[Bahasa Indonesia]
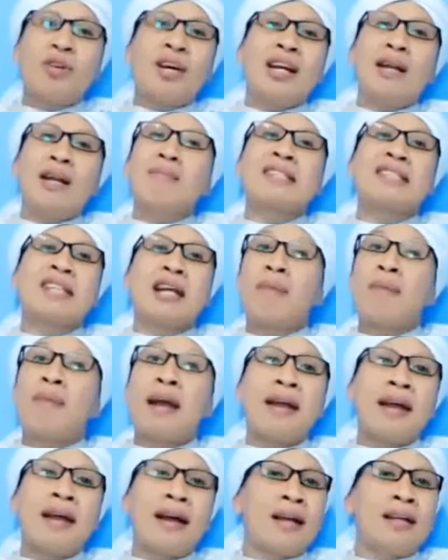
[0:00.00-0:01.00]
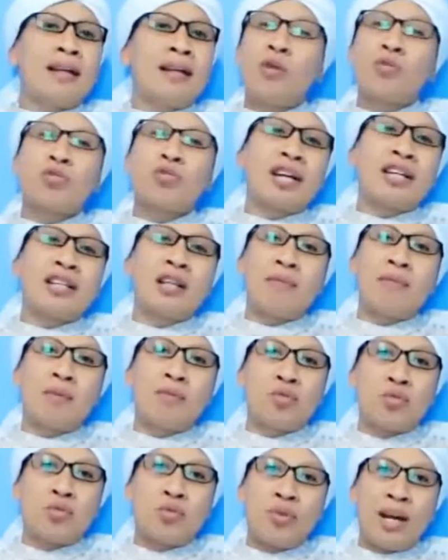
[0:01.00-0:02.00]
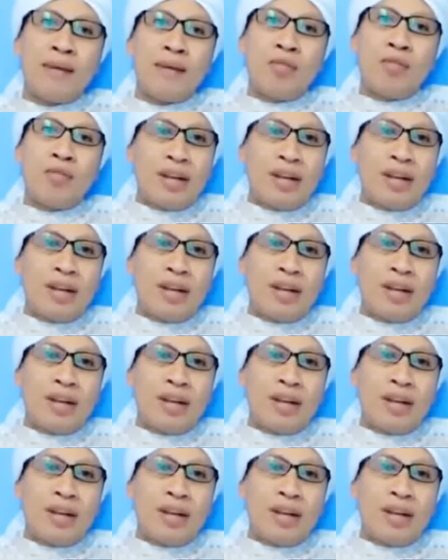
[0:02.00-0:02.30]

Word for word: itu adalah masalah pandangan, tidak usah kita bermusuhan.